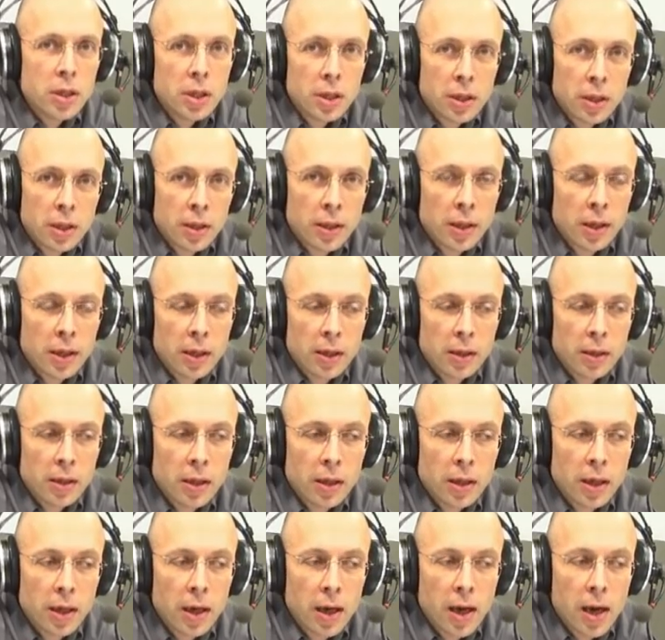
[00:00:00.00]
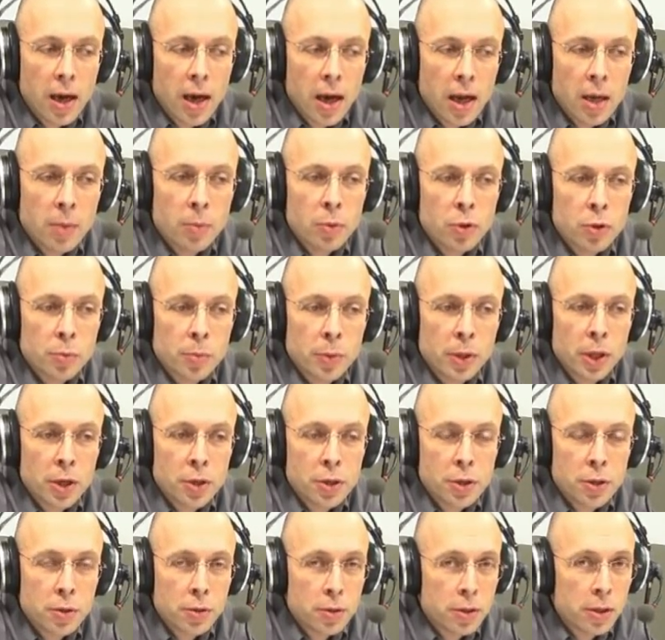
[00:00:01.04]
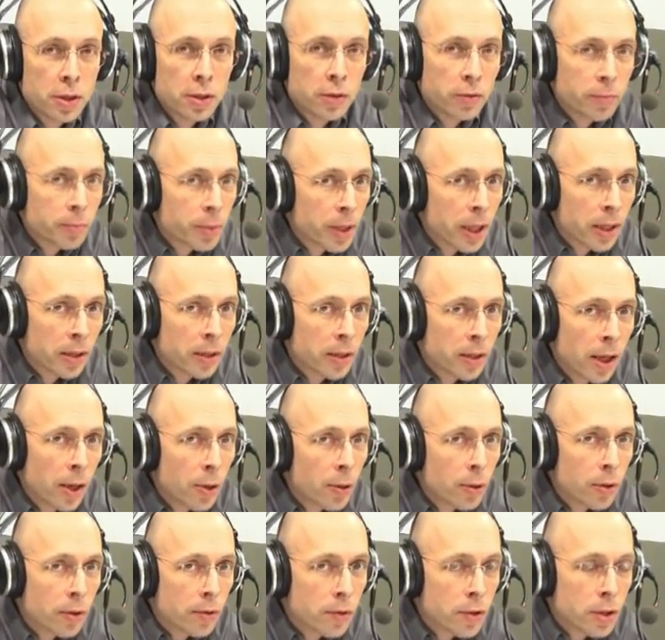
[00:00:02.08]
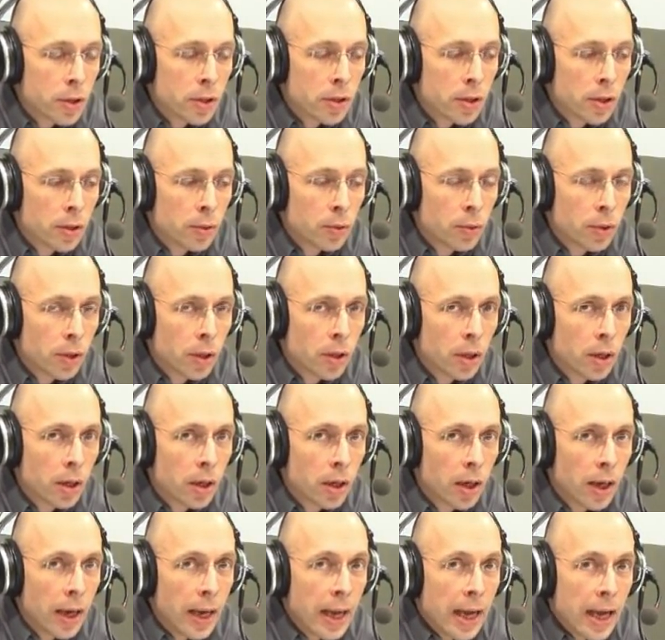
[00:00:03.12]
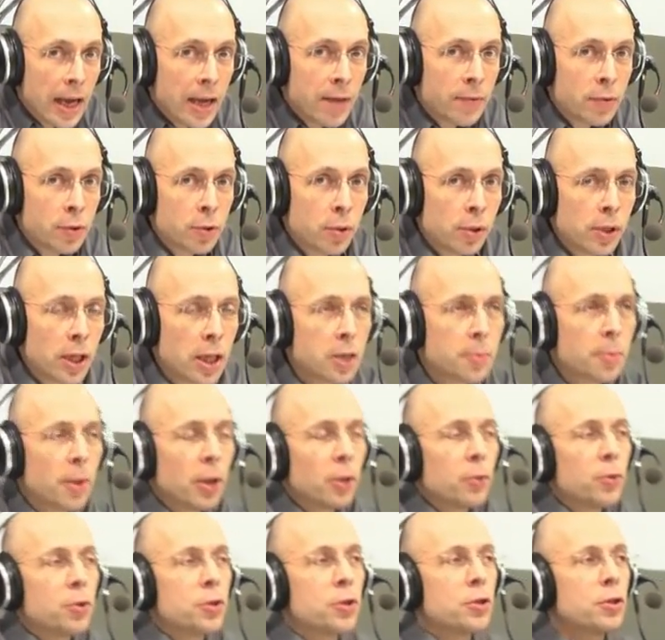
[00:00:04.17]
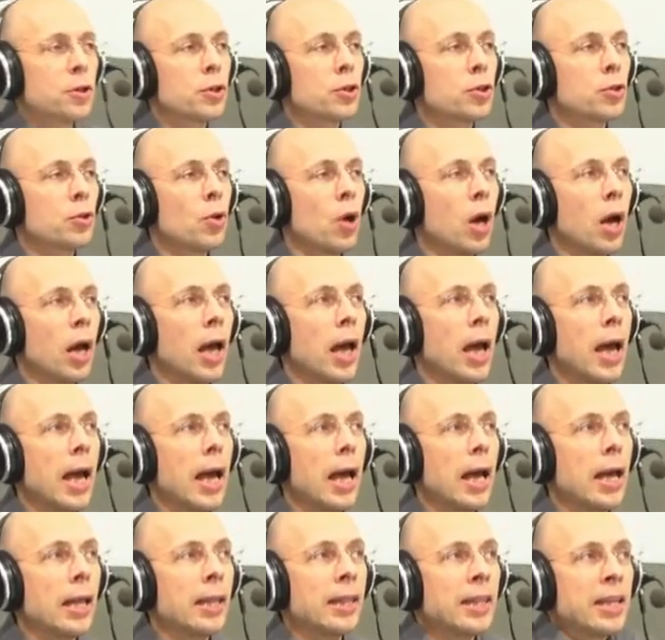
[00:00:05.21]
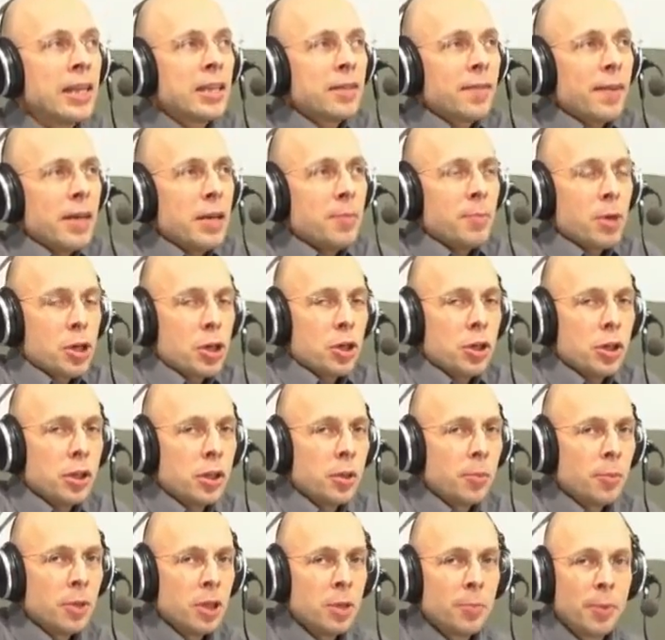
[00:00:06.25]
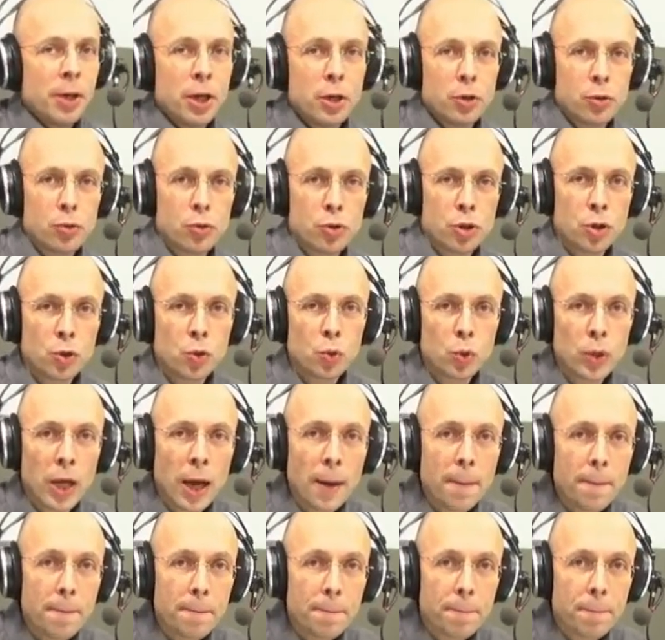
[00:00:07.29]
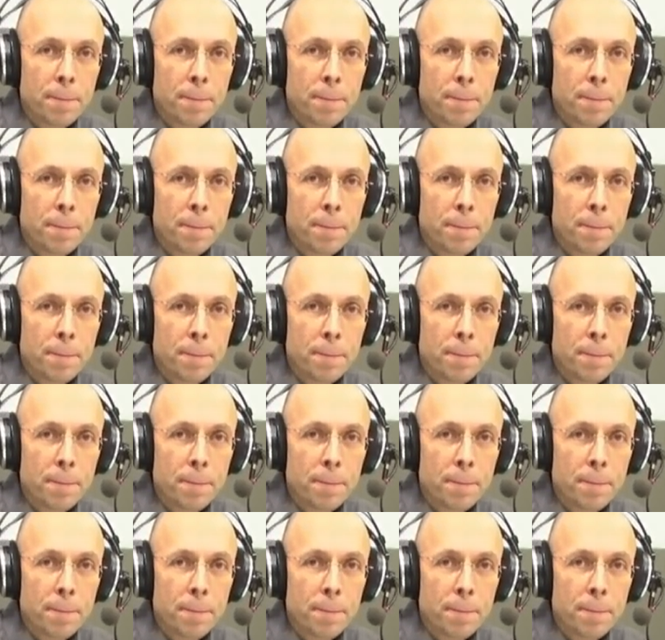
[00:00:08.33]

деньги на это. И, может быть, даже еще сделав платные дороги в черте города. И в результате получится, что на своей машине ты не поедешь уже никуда,